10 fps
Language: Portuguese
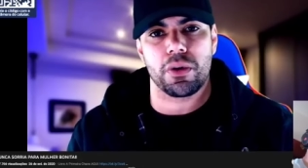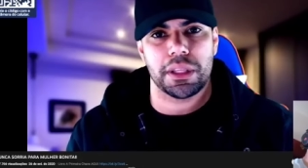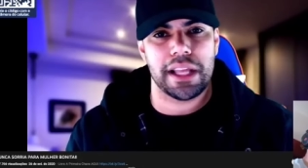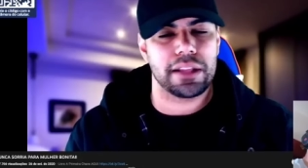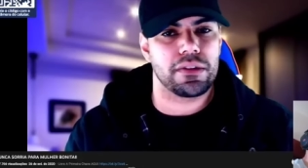
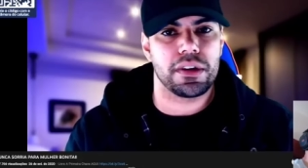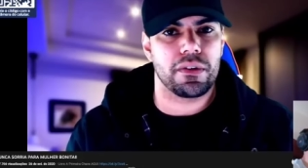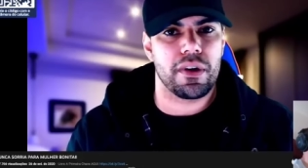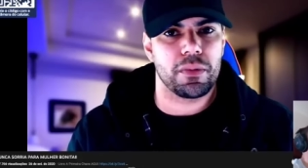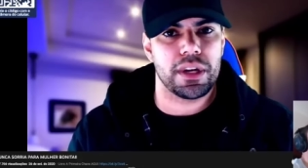contato
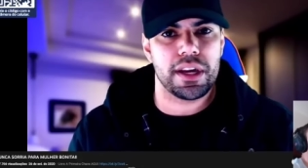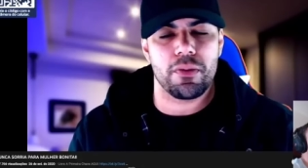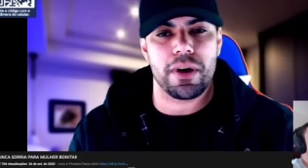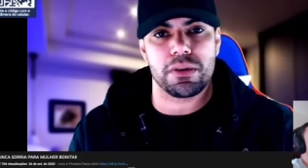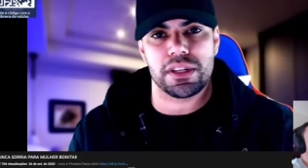ali com a mulher
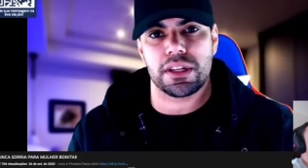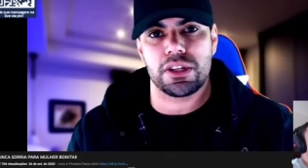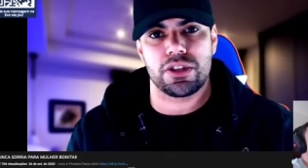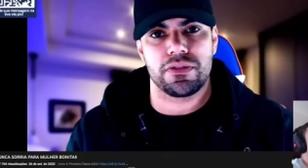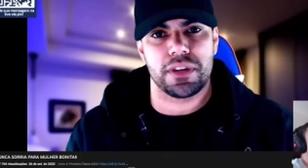é uma coisa
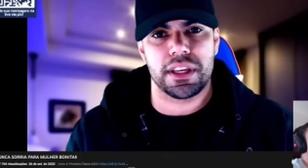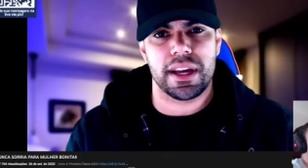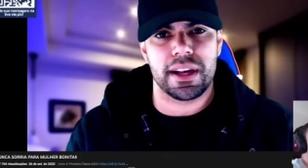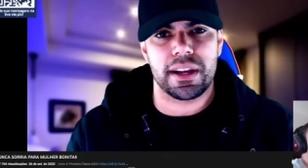que esfria